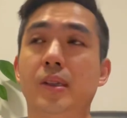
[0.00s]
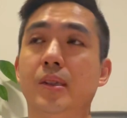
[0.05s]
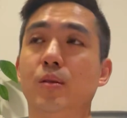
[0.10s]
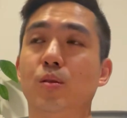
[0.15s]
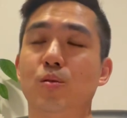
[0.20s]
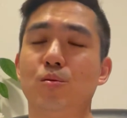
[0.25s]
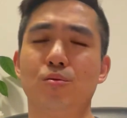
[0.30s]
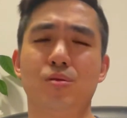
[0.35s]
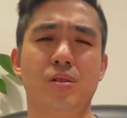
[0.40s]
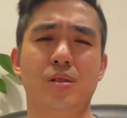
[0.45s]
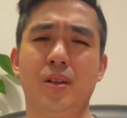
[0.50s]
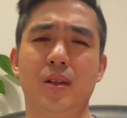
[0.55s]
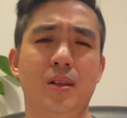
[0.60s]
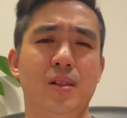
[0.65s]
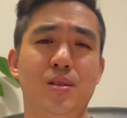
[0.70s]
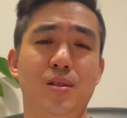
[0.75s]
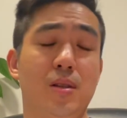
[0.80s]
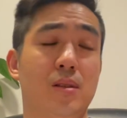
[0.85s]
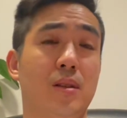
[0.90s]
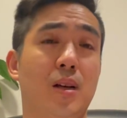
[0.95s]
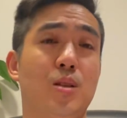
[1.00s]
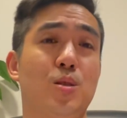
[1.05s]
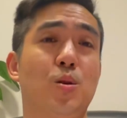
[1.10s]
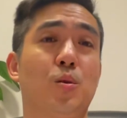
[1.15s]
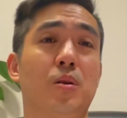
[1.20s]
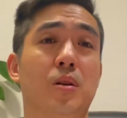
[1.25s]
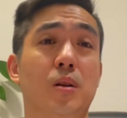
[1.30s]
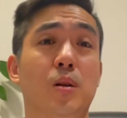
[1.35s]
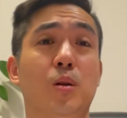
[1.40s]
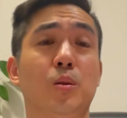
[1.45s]
我估计这个现在九
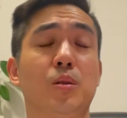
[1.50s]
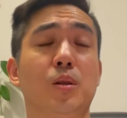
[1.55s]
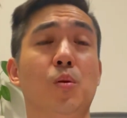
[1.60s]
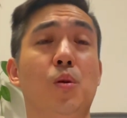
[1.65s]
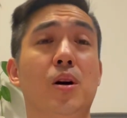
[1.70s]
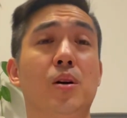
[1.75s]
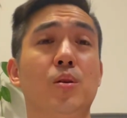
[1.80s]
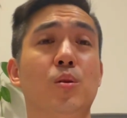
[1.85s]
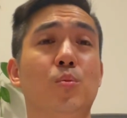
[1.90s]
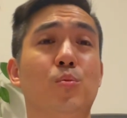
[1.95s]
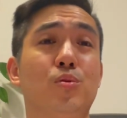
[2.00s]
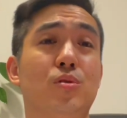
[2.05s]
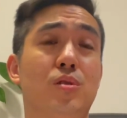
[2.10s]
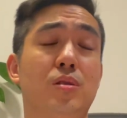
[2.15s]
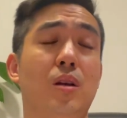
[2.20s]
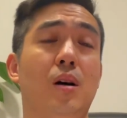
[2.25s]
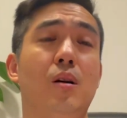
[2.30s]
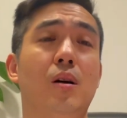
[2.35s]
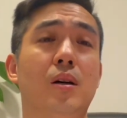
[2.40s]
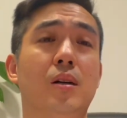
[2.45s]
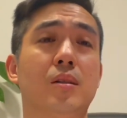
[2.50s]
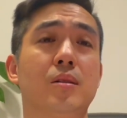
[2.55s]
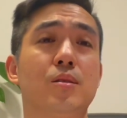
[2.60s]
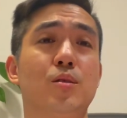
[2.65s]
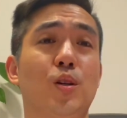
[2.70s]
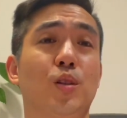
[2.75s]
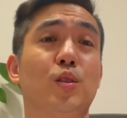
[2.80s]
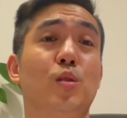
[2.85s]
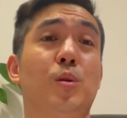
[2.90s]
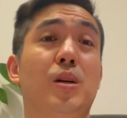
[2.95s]
零后的网友不知道啊，
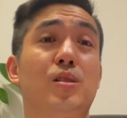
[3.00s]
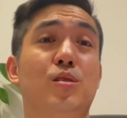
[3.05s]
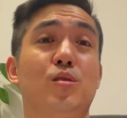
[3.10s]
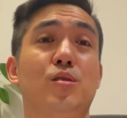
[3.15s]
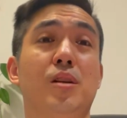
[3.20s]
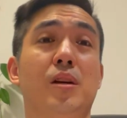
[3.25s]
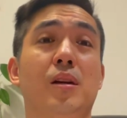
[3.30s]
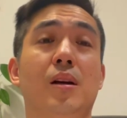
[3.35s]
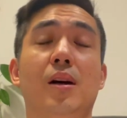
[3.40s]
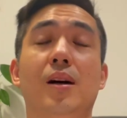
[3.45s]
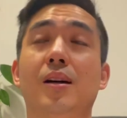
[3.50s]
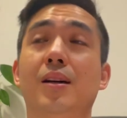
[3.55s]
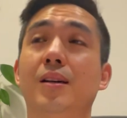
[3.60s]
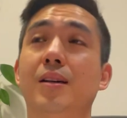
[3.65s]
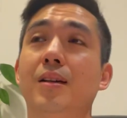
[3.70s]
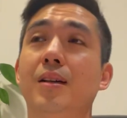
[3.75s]
张德培是谁了啊？